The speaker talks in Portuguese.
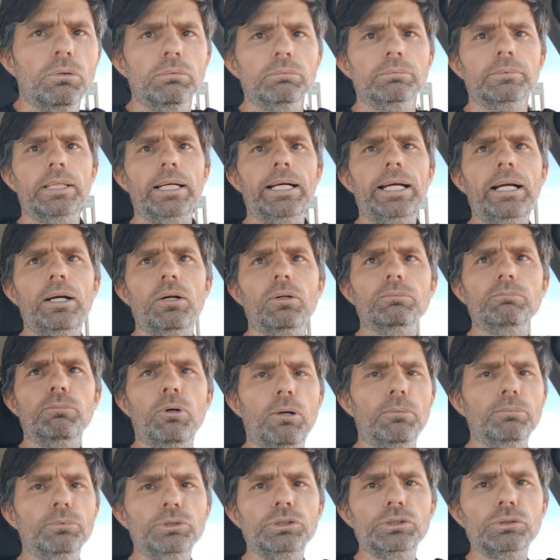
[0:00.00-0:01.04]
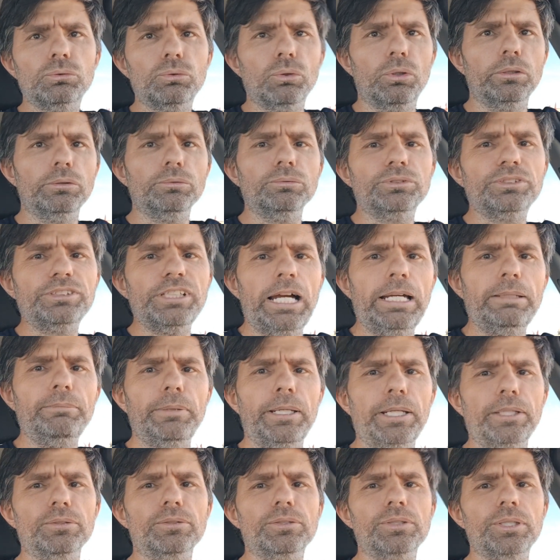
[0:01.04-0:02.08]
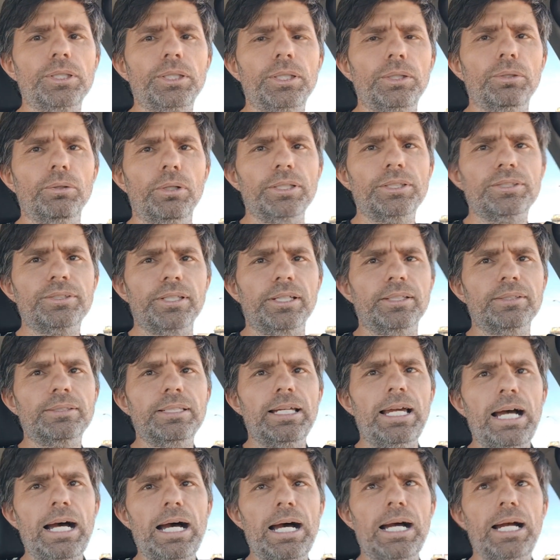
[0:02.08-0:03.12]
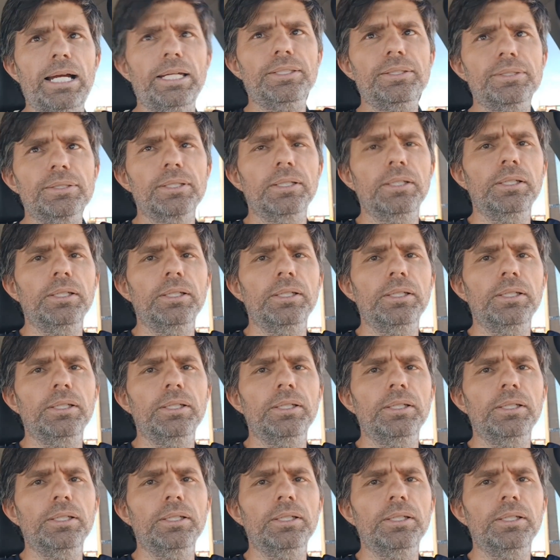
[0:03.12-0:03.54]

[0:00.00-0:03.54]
né? Um bom monitor não sai menos que 800 reais.